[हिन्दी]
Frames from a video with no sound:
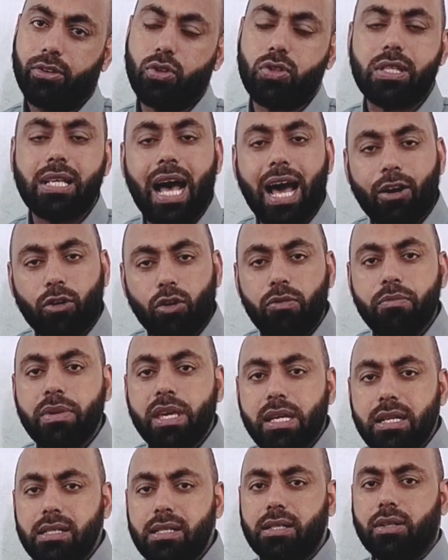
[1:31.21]
तो
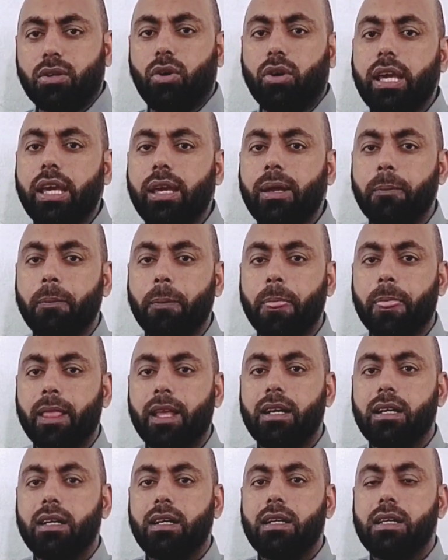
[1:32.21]
सार्कोमियर्स को ही
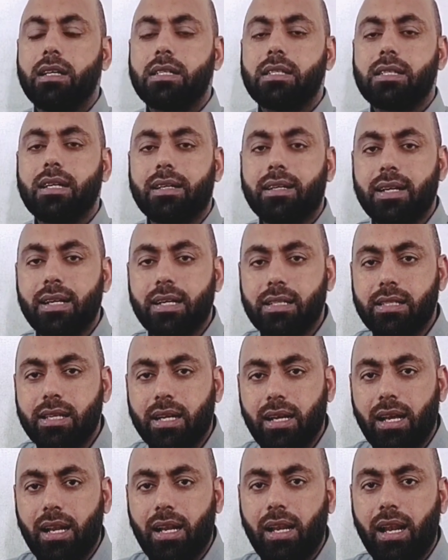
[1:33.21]

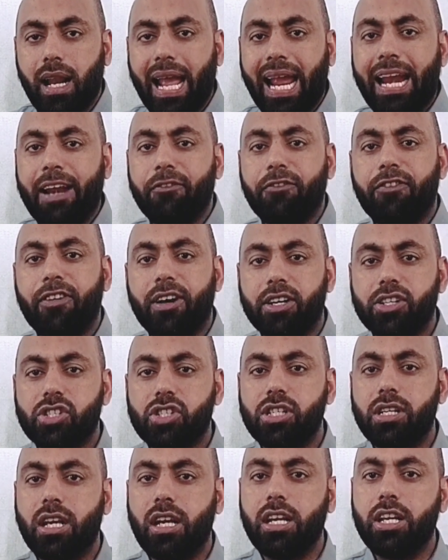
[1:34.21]
स्ट्रक्चरल एंड
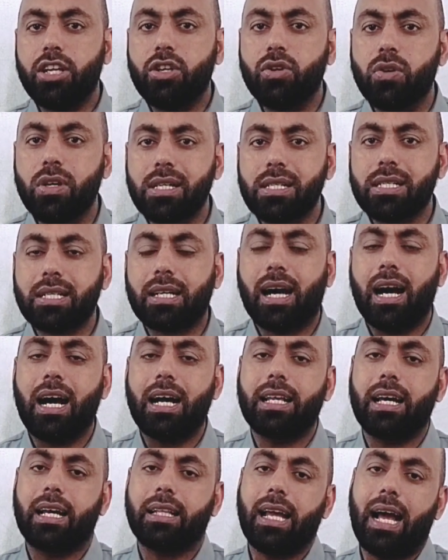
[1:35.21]
फंक्शनल यूनिट्स कहा
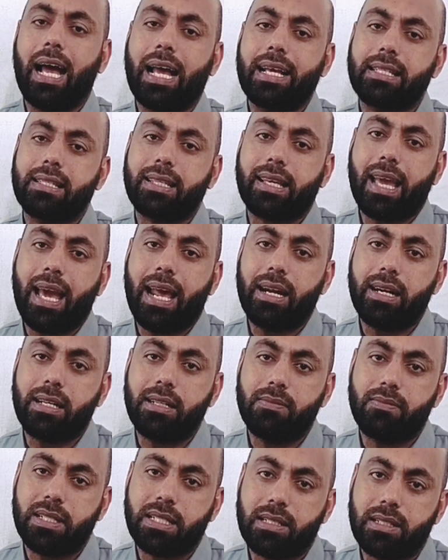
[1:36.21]
जाता है
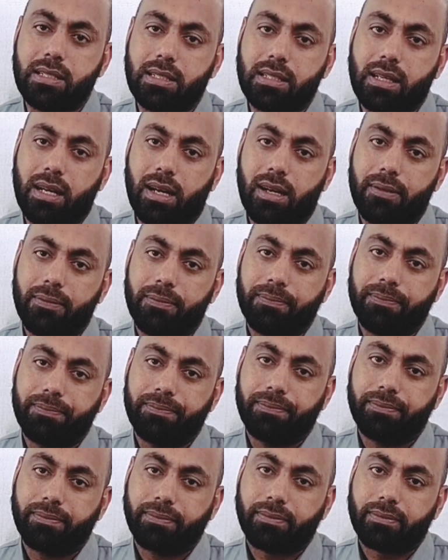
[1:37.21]
स्केलेटल मसल्स
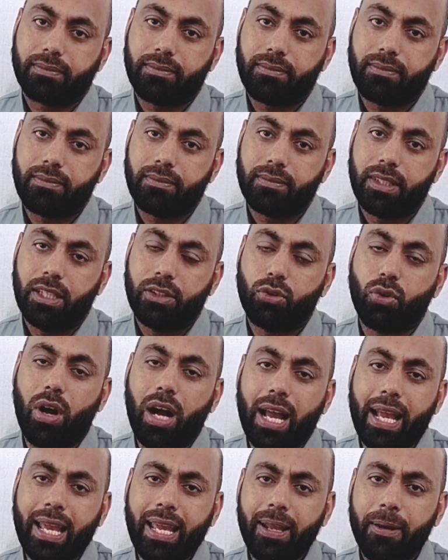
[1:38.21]
का
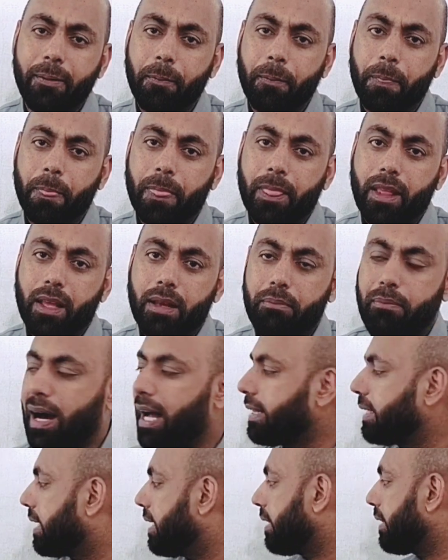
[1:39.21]
आई
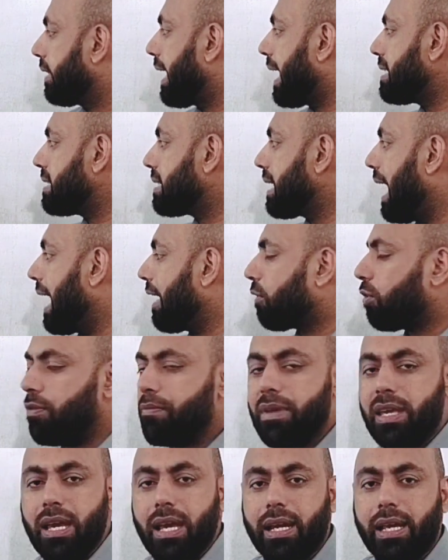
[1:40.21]
बात करती हैं
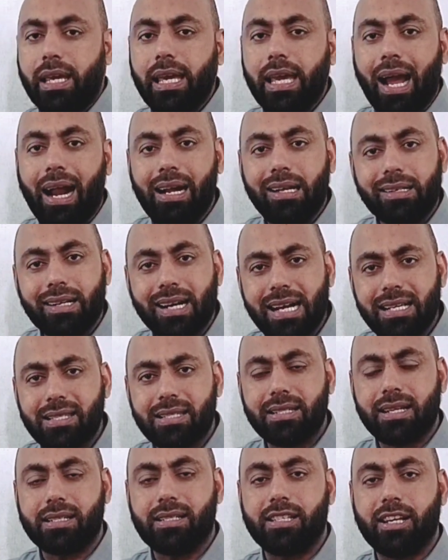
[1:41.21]
सार्कोमियर की अल्ट्रा
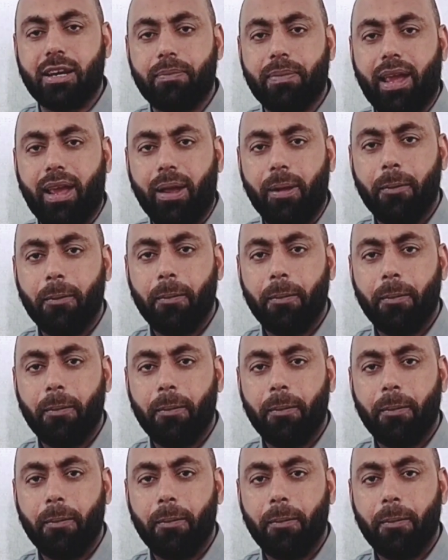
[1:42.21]
स्ट्रक्चर पे